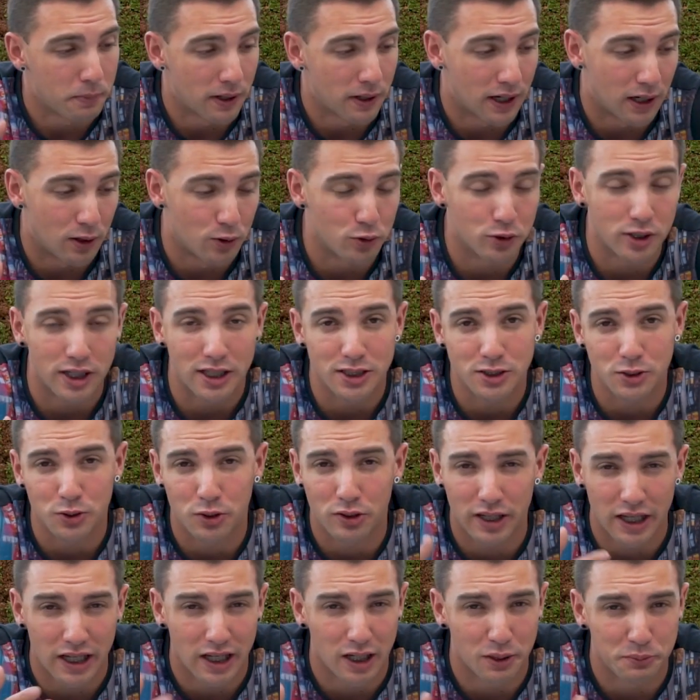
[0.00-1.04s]
Para los
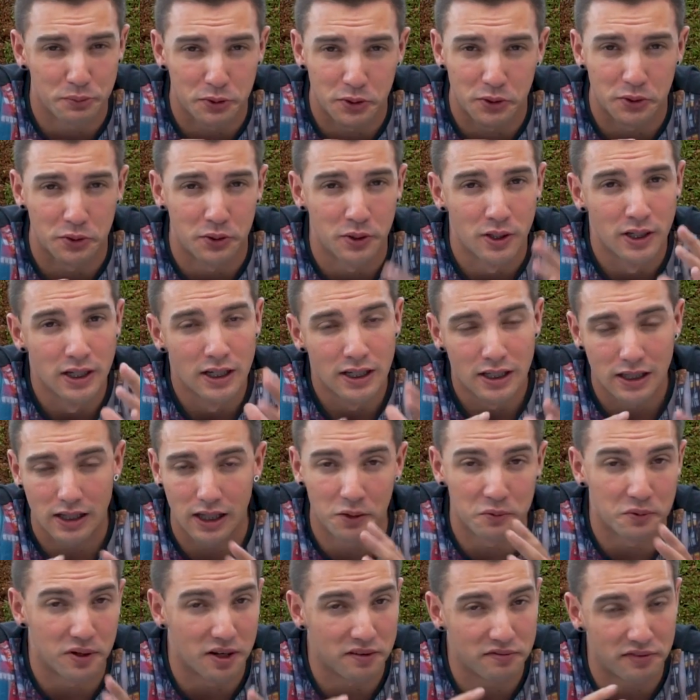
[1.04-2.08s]
cascos de carbono
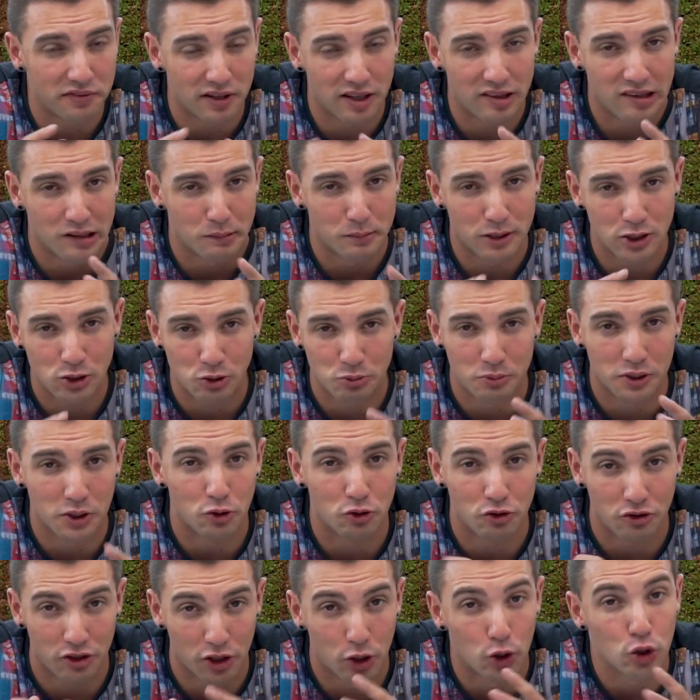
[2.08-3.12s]
dan una fecha más o
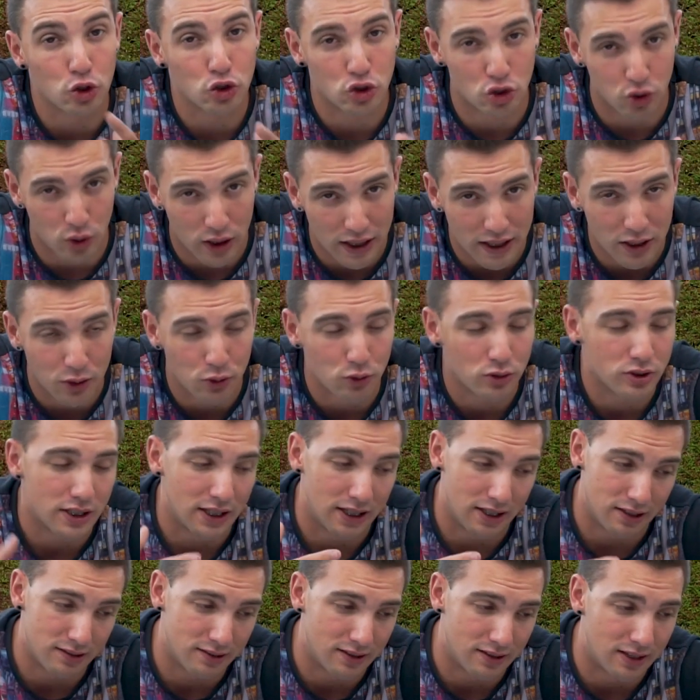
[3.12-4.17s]
menos de 8 años,
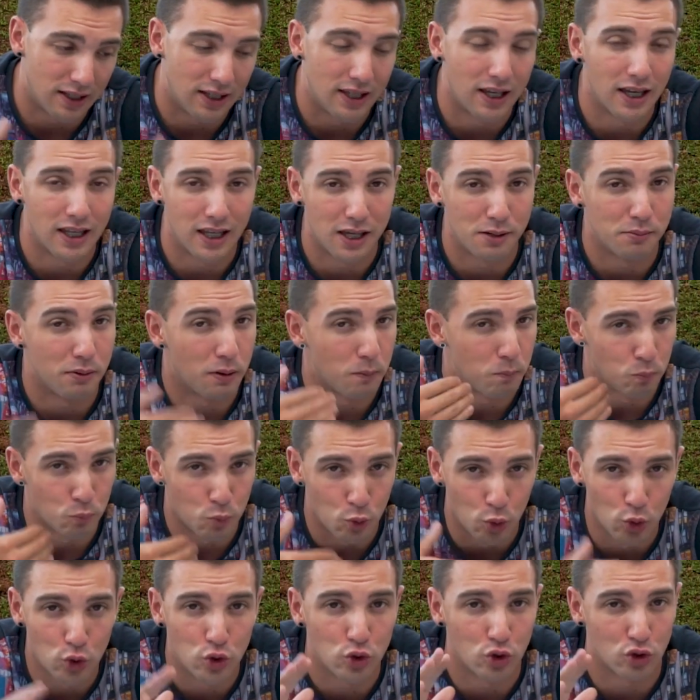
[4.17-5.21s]
este ya lleva
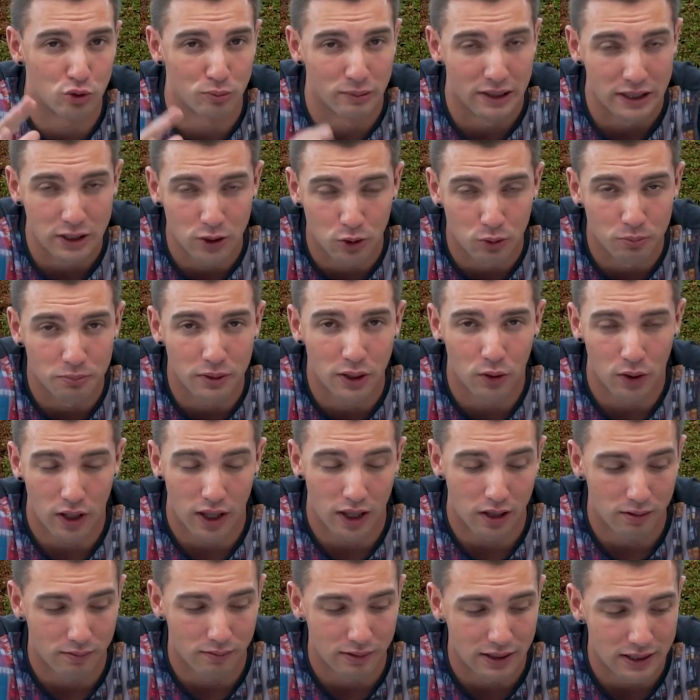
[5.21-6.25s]
muchos más conmigo y
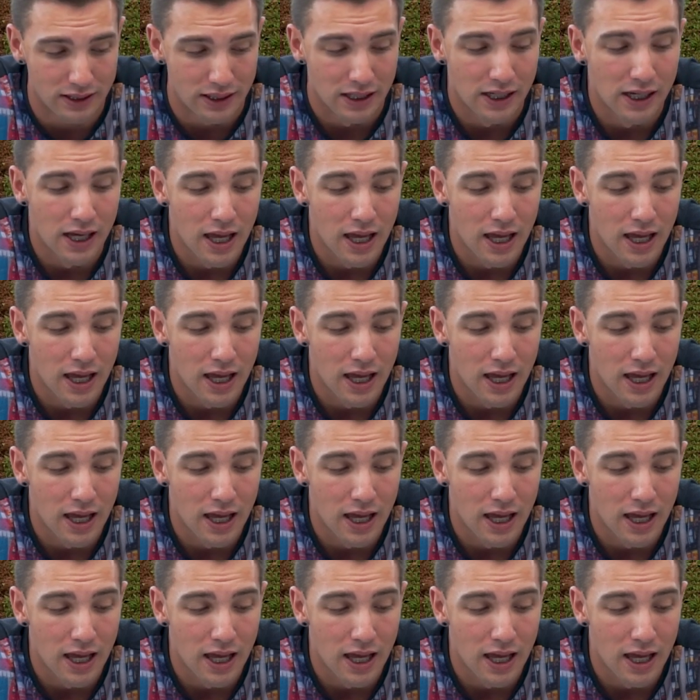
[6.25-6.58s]
además